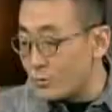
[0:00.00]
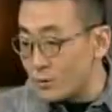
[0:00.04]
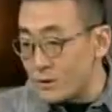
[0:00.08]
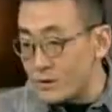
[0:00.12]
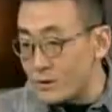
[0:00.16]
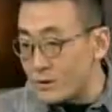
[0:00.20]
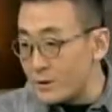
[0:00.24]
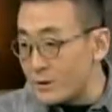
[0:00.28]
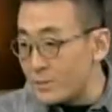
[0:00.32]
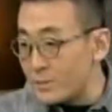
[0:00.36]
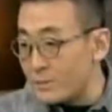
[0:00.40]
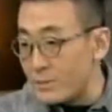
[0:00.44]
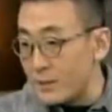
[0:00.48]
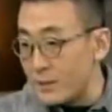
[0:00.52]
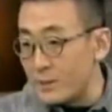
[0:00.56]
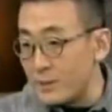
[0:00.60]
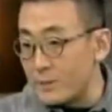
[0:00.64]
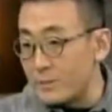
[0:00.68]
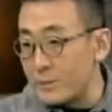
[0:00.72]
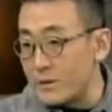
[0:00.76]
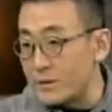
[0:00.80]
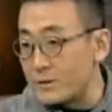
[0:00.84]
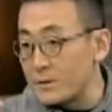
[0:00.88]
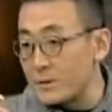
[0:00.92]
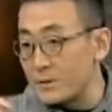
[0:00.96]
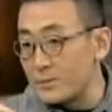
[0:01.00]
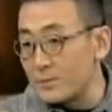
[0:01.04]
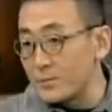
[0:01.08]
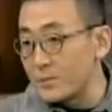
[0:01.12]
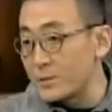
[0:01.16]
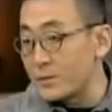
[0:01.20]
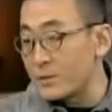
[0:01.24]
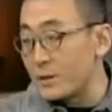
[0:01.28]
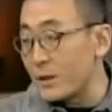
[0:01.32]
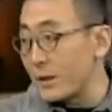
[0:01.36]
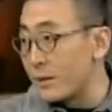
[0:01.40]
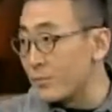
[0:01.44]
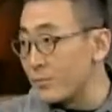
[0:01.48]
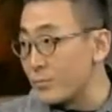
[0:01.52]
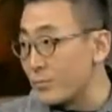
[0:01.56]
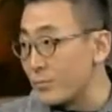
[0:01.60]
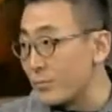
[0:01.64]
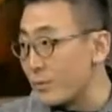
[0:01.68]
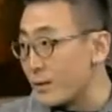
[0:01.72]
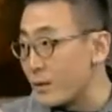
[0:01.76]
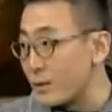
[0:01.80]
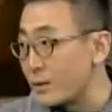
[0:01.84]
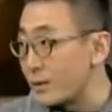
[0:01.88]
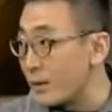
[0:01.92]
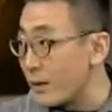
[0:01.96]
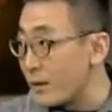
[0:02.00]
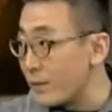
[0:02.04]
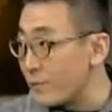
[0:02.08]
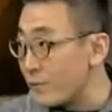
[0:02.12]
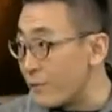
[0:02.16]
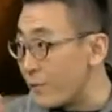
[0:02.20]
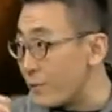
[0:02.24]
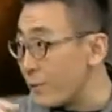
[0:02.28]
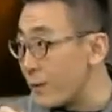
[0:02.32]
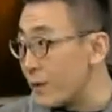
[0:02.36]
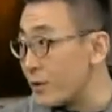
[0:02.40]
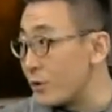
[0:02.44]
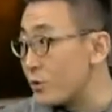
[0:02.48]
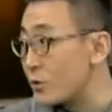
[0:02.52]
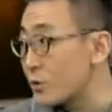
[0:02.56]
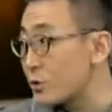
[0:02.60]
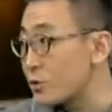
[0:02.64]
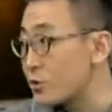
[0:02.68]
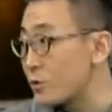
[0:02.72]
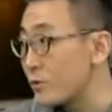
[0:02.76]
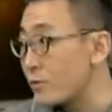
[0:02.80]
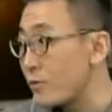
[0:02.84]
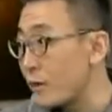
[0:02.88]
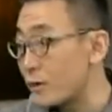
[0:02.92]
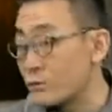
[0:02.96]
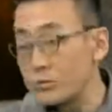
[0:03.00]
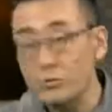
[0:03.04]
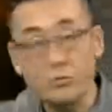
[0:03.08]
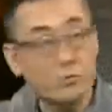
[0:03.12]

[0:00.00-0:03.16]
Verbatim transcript: 呃，最近呃，北京不知哪个部门还是哪个方面有个说法，